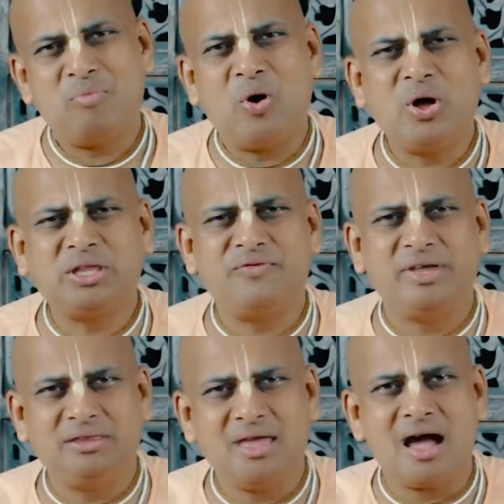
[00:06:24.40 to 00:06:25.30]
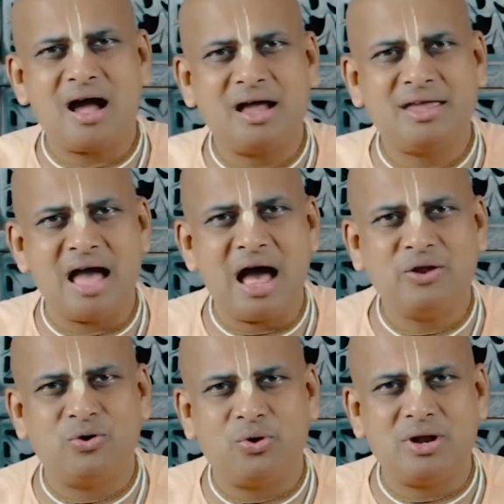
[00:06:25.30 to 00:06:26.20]
बहुत विद्या
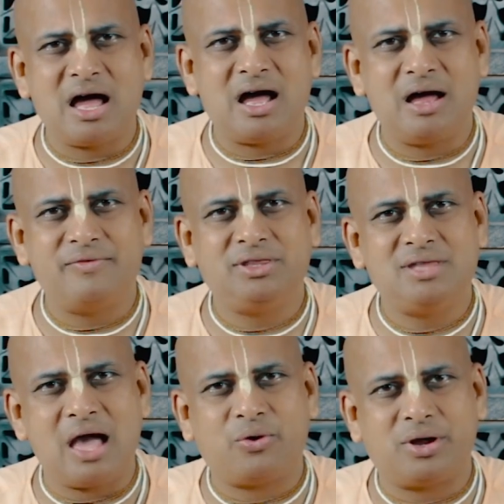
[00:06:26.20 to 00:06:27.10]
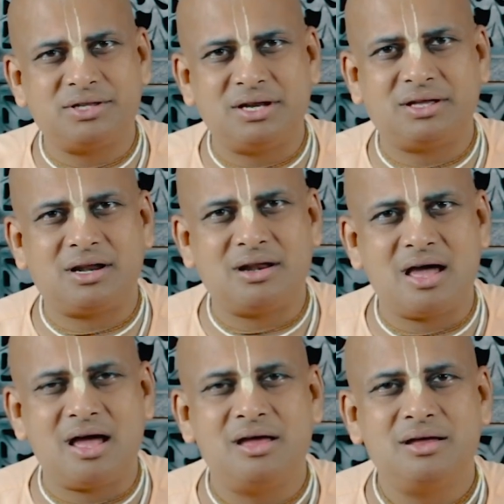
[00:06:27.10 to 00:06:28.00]
ज्ञान होना विद्या को अर्जन
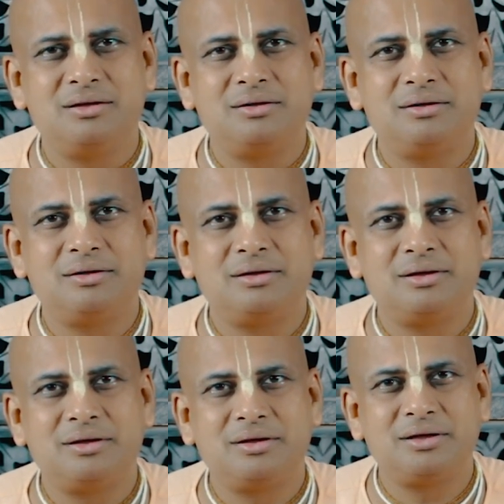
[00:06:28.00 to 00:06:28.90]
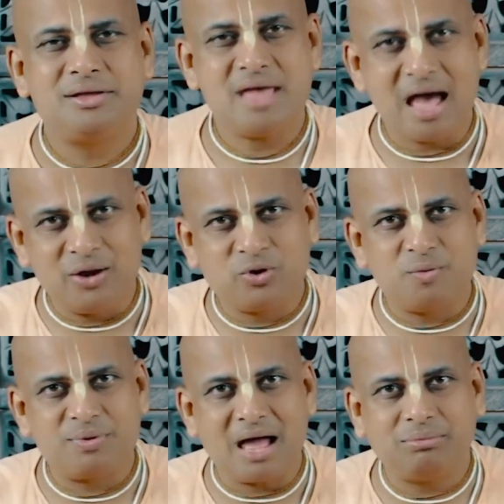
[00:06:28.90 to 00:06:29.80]
करना ज्ञान
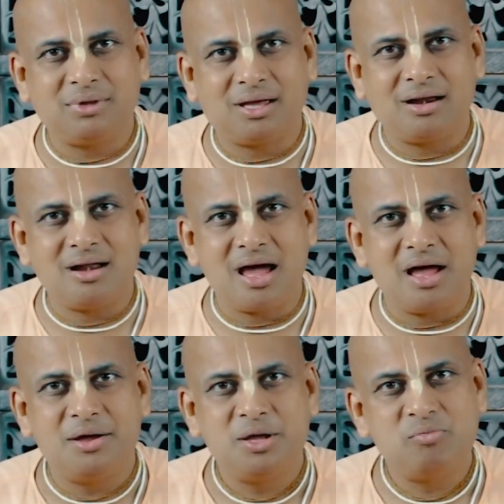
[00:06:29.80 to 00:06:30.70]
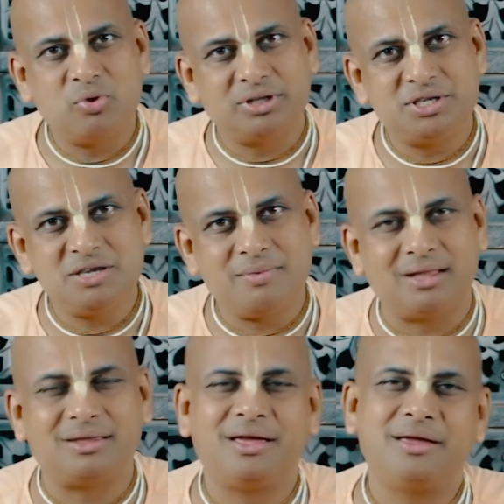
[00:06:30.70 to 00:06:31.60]
को प्राप्त करना बहुत अच्छी
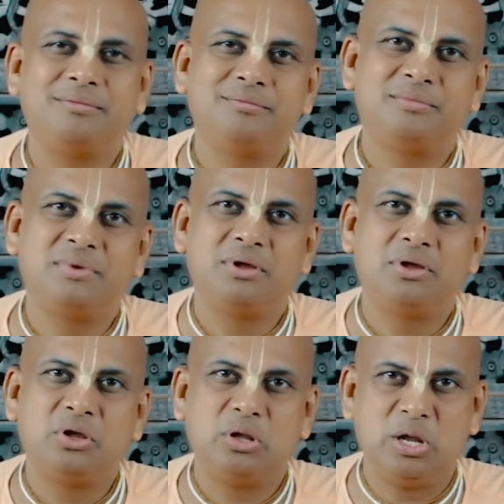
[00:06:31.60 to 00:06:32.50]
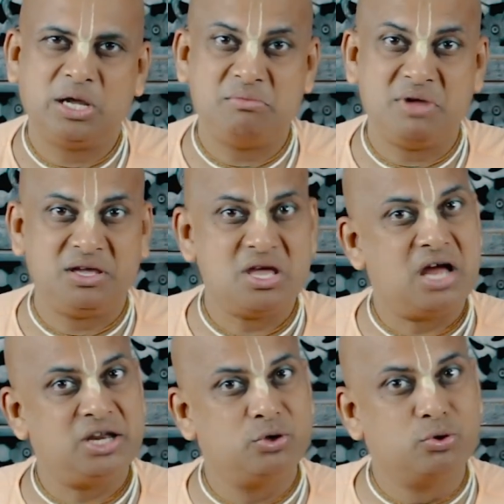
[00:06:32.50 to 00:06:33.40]
बात है लेकिन मैं
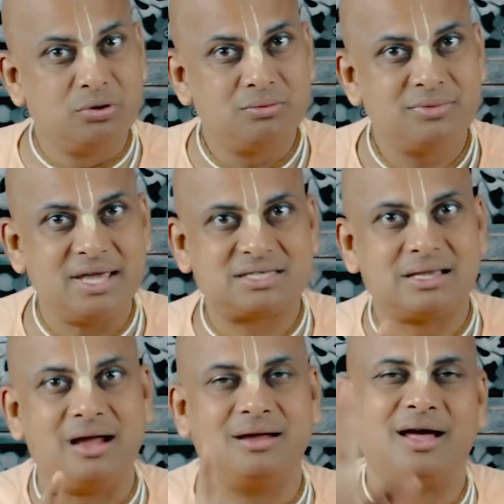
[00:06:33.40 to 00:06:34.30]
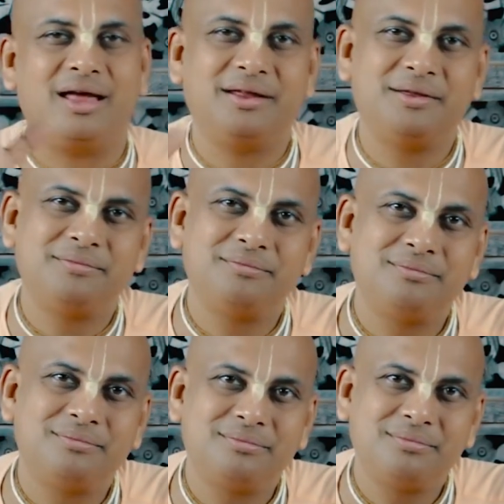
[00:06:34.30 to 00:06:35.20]
ज्ञानी हूं इस अहंकार
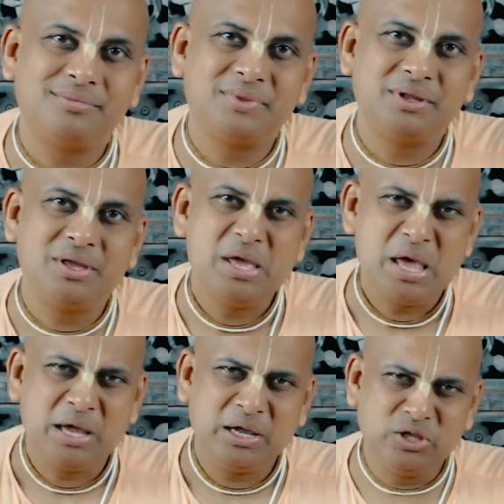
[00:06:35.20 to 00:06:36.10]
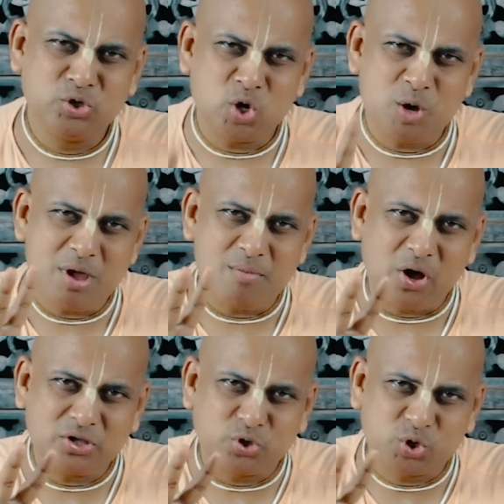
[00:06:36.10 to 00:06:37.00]
है इन दोनों में
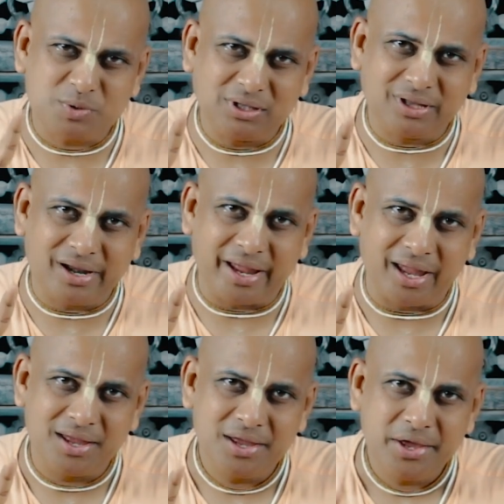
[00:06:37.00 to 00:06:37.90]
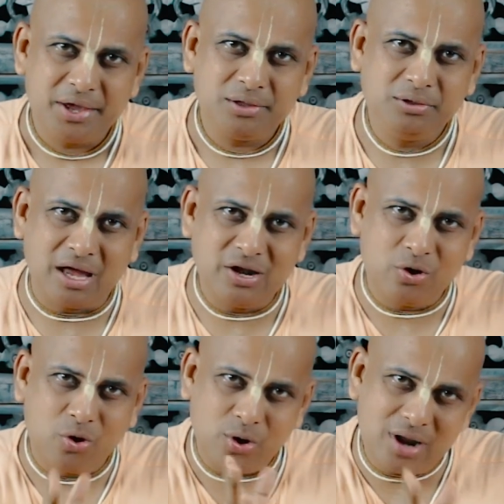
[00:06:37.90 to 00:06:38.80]
बहुत सूक्ष्म अंतर है धन
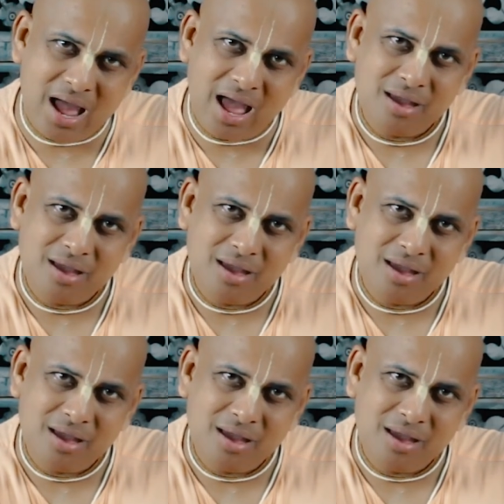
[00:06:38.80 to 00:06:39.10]
होना